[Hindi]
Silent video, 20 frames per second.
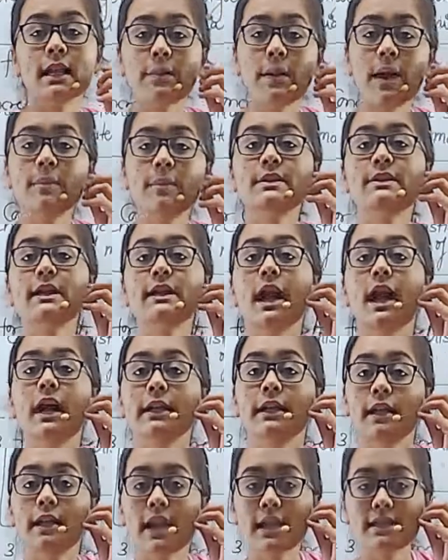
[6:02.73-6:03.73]
हम इसे
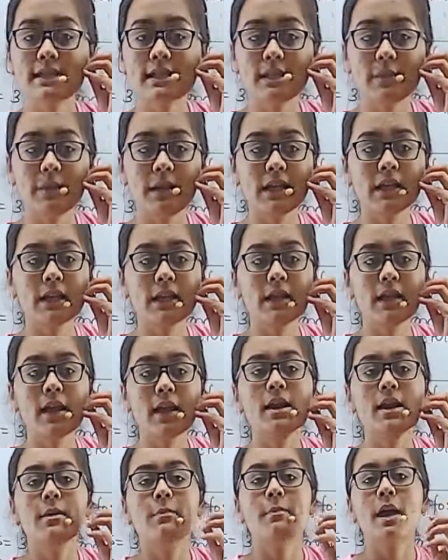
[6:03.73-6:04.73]
अंडर एस्टिमेट कर रहे हैं
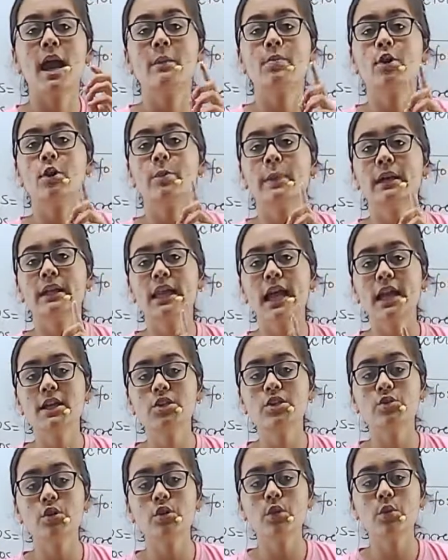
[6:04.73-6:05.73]
मैं आपको बता ही
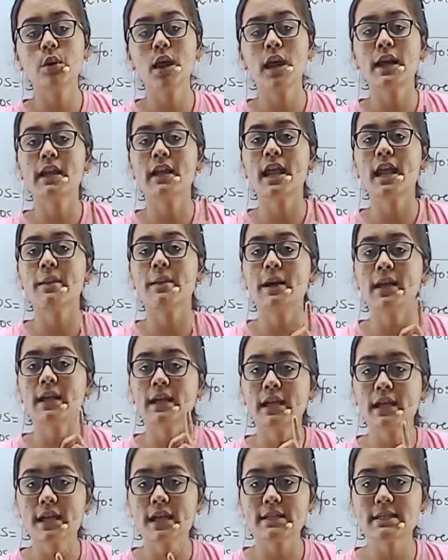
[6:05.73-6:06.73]
चुकी हूँ अगर आप
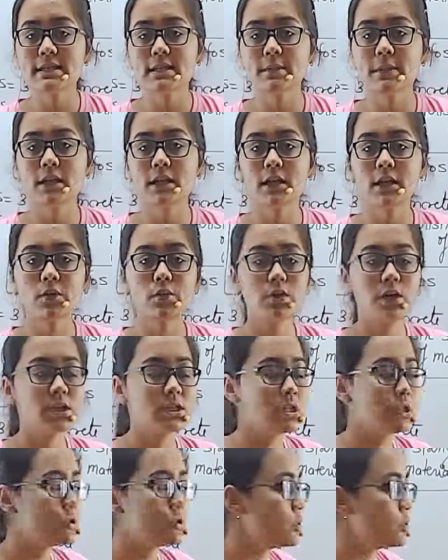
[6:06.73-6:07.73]
अंडर एस्टिमेट करोगे
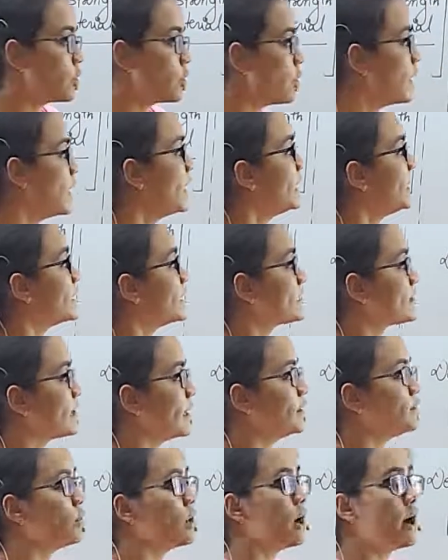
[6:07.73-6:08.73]
चीज़ों को
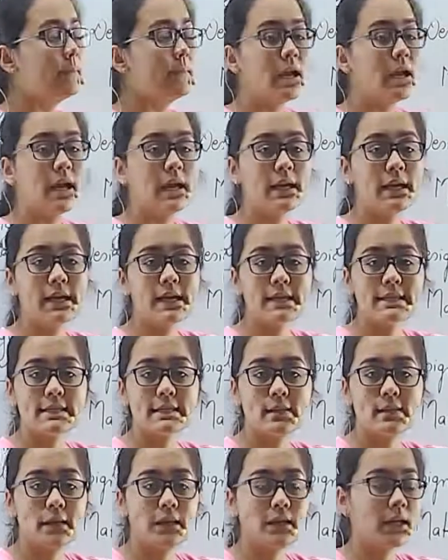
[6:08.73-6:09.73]
स्ट्रेंथ को हमने अंडर
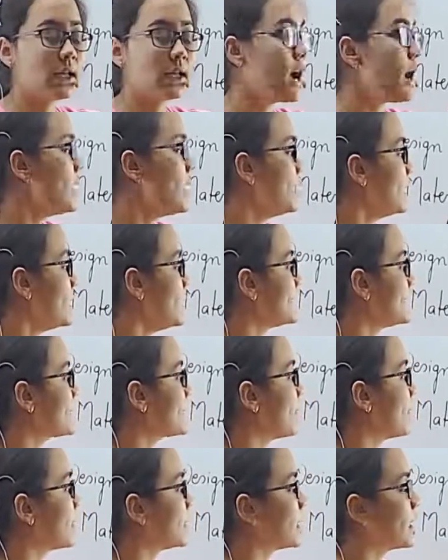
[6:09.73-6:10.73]
एस्टिमेट करा
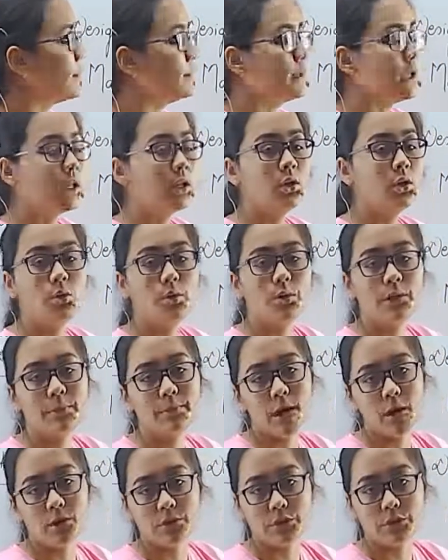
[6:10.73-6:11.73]
इसका मतलब ये लोअर
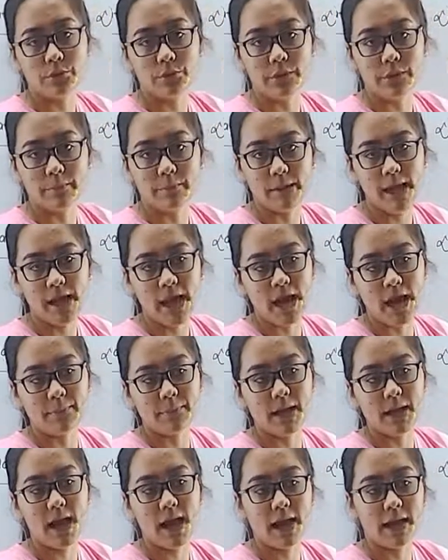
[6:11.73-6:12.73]
बाउंड थ्योरम में
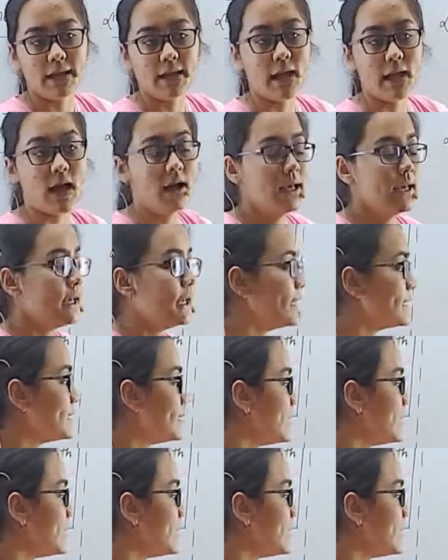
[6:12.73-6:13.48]
आपका आएगा इसी